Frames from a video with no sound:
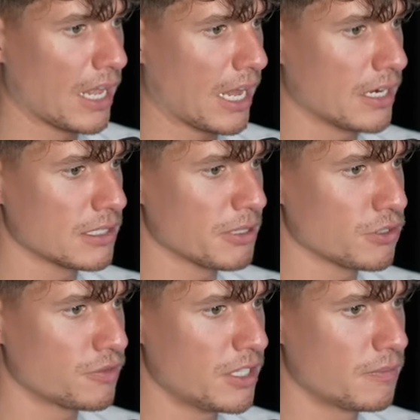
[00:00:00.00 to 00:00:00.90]
Gar nicht mal
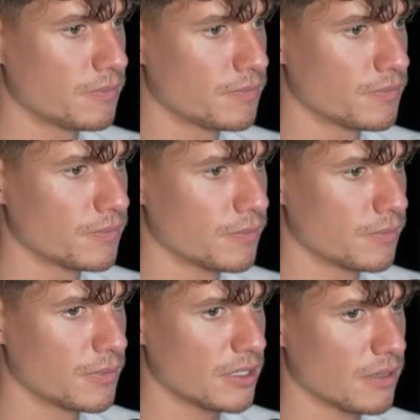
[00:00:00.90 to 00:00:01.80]
so viel
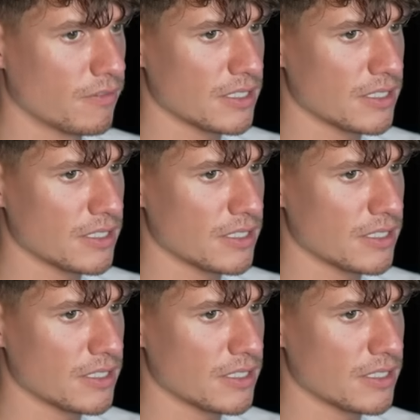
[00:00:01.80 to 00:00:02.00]
mitten im